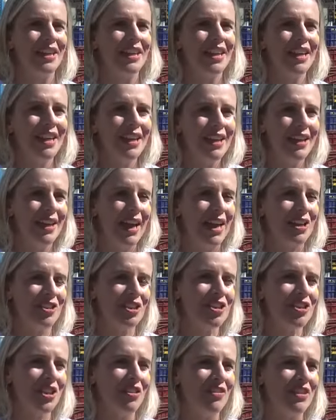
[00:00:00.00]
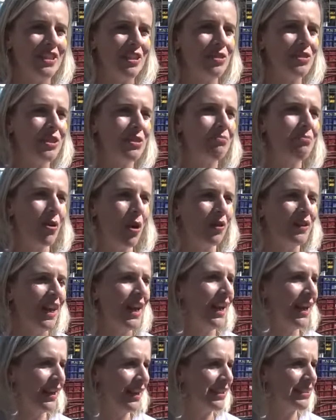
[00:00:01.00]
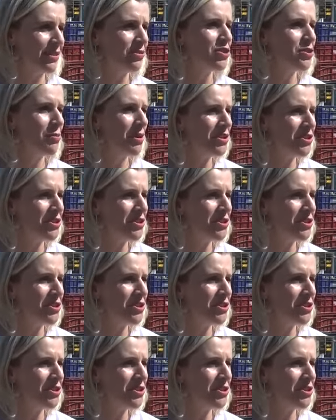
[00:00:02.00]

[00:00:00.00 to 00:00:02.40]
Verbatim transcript: e a gente está fazendo isso em prol da arrecadação de